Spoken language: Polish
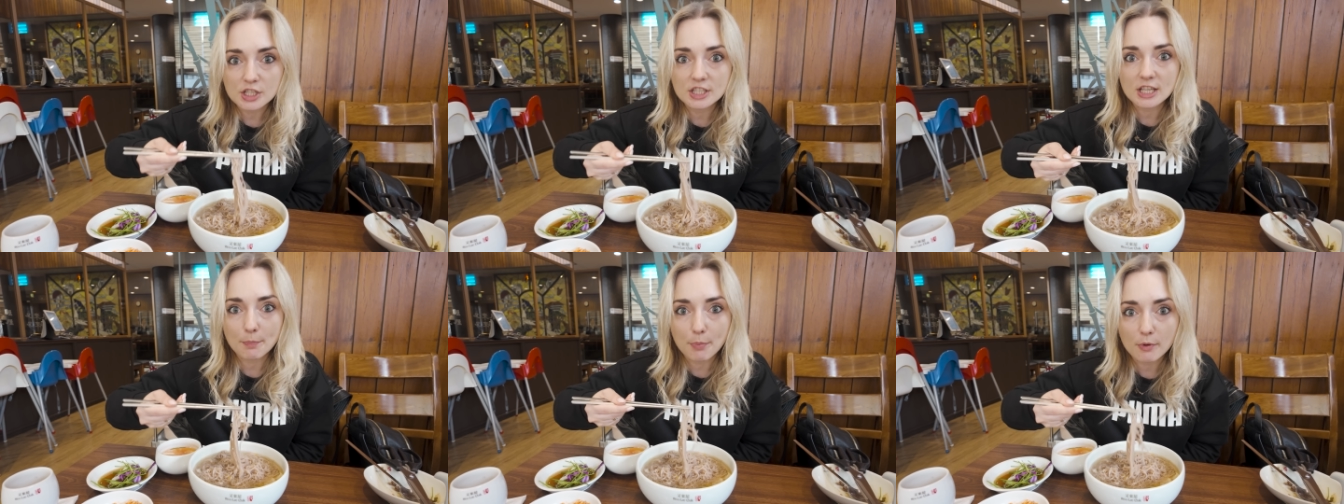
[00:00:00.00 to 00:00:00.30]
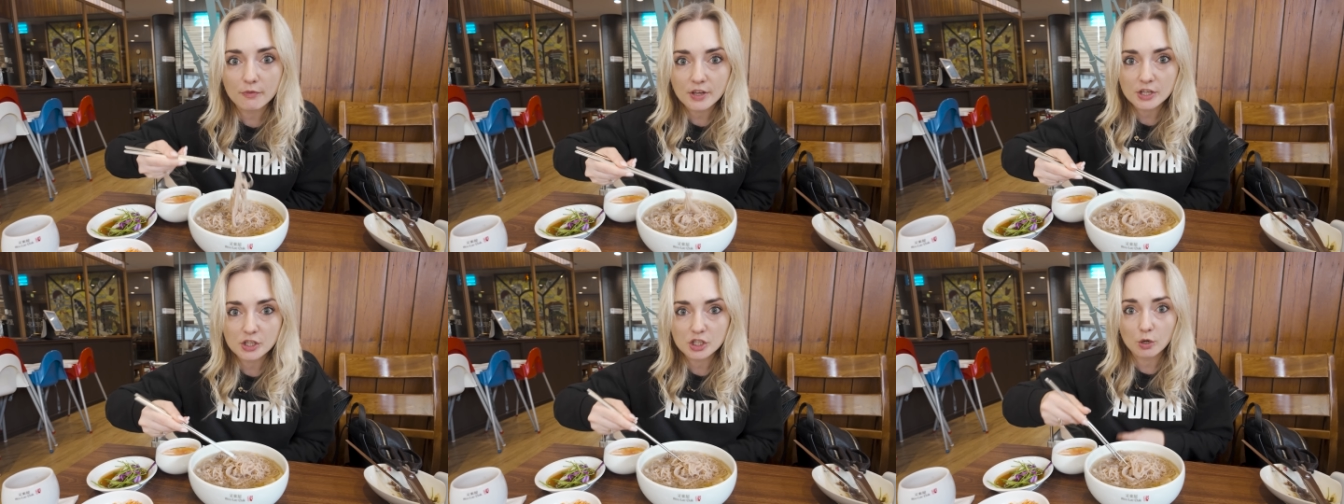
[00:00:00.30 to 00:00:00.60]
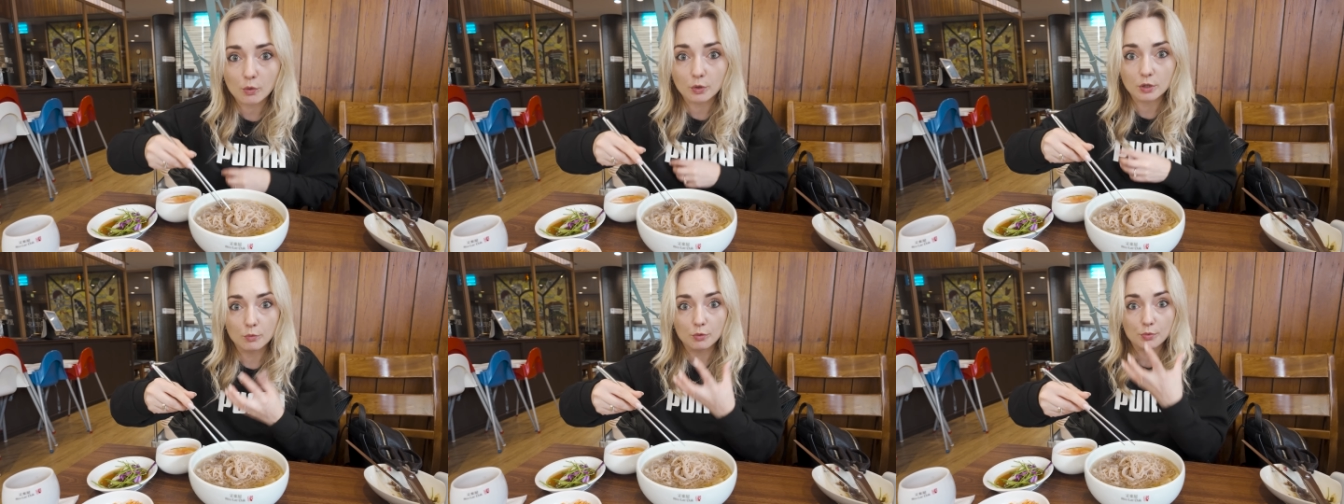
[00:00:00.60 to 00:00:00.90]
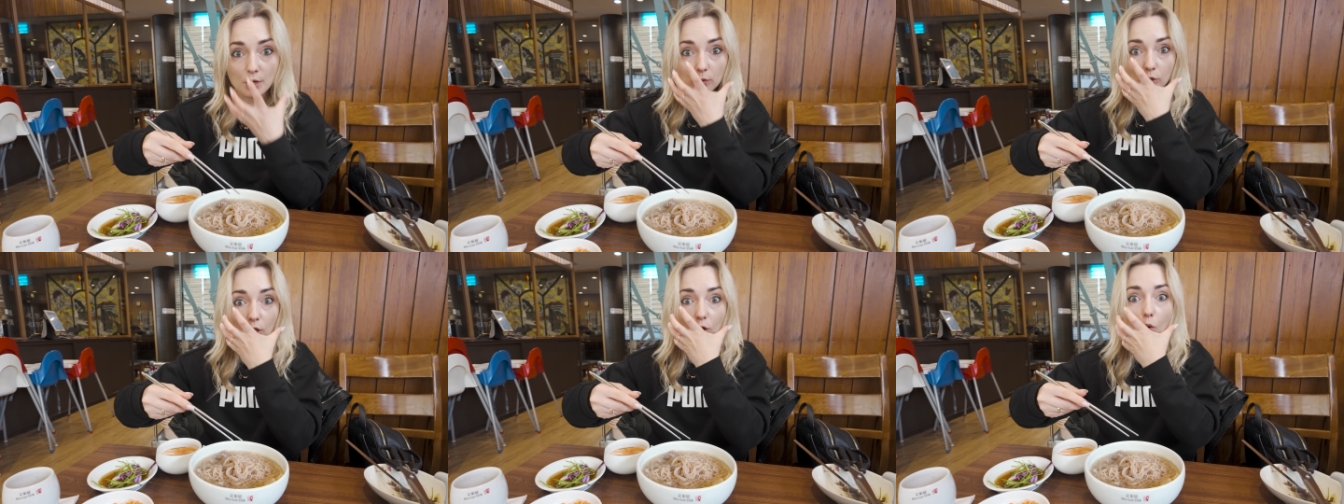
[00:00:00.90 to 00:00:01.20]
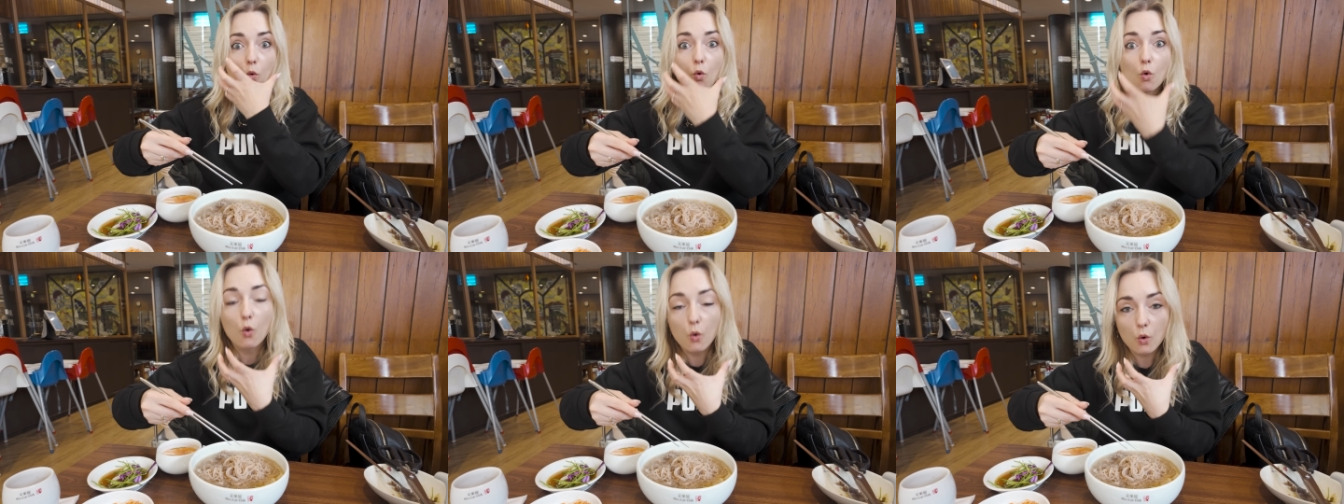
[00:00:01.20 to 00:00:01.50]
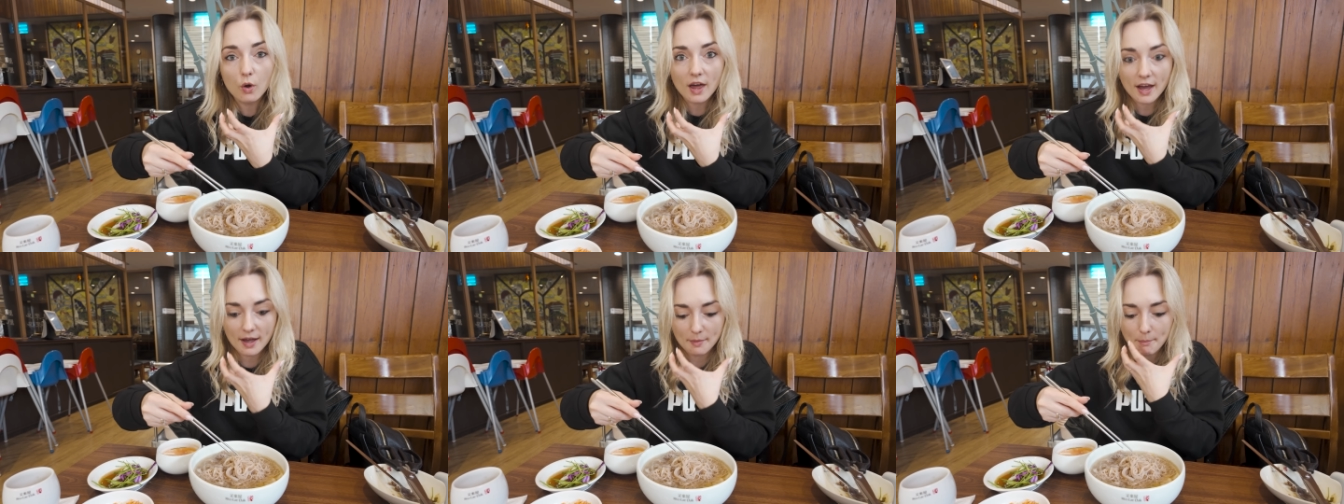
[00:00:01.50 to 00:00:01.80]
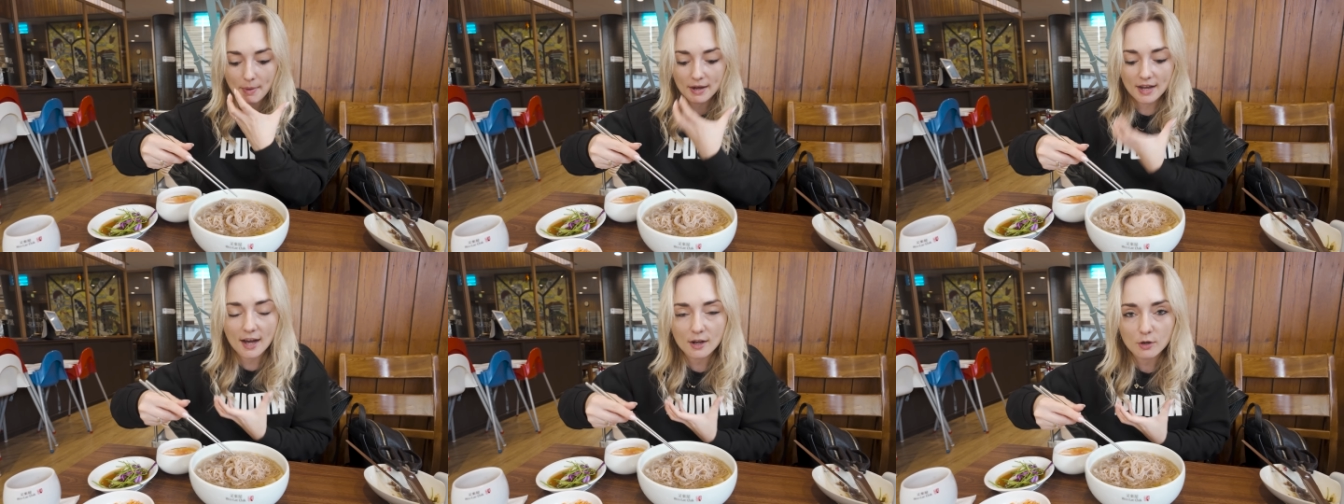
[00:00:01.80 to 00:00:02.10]
zapowietrzał i miał taką gulę
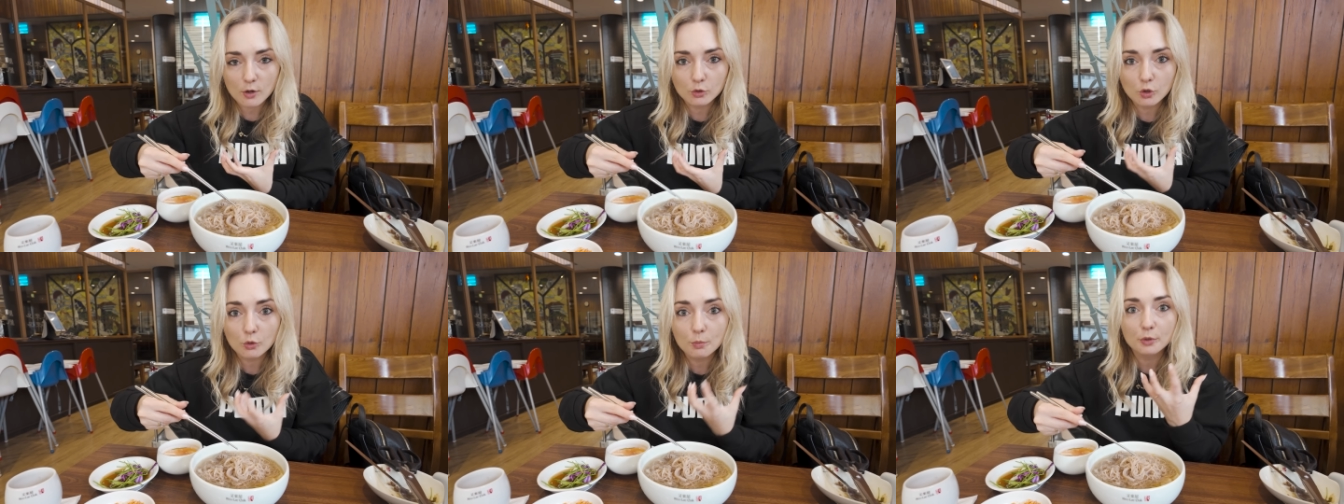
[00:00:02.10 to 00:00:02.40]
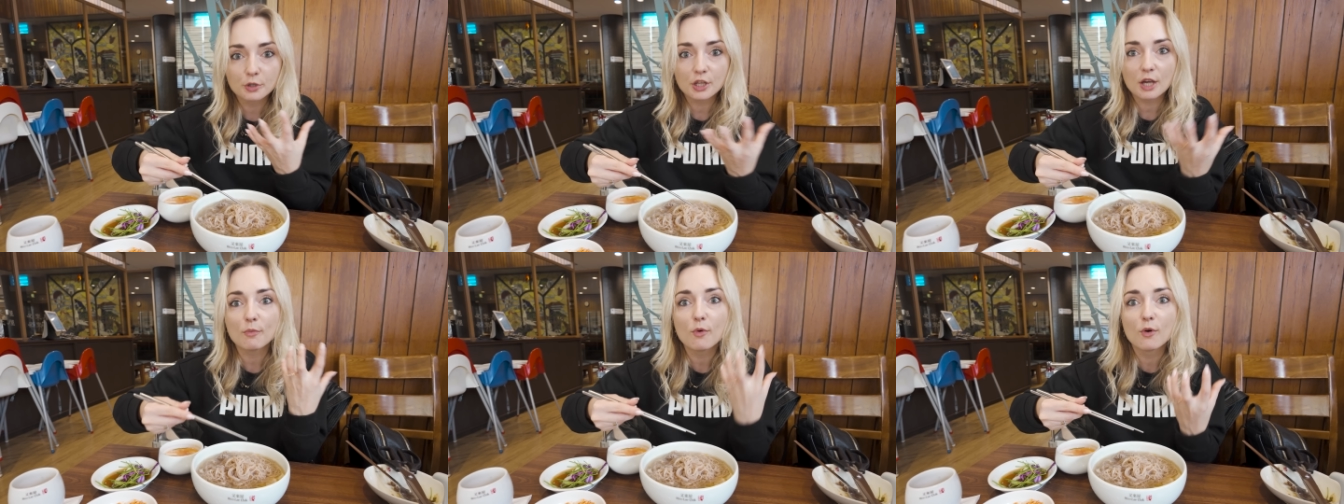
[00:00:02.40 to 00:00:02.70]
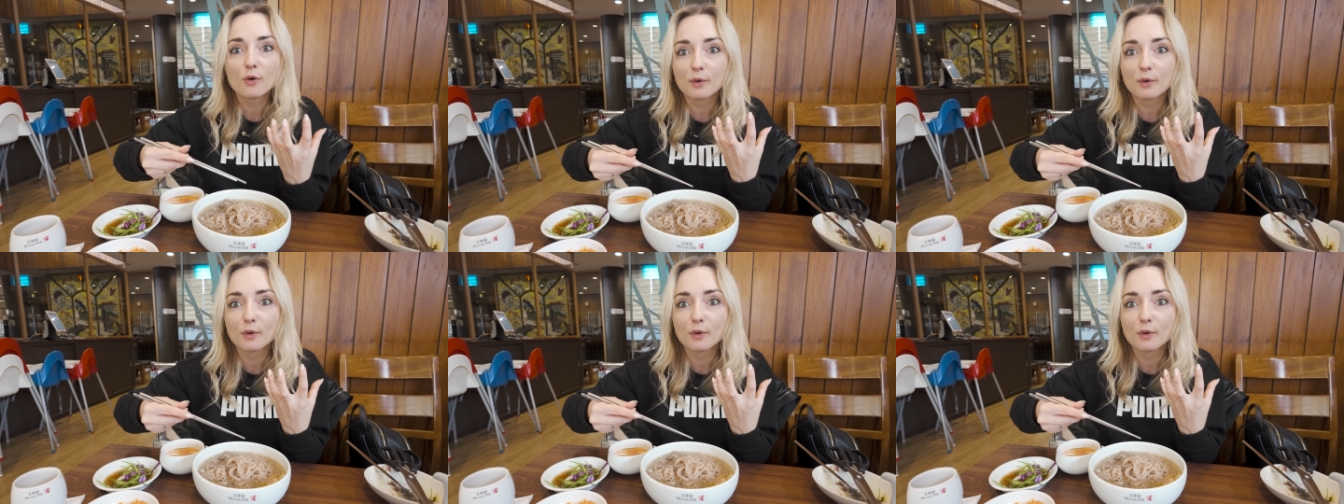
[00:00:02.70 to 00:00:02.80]
makaronu, no, bo nie mógł...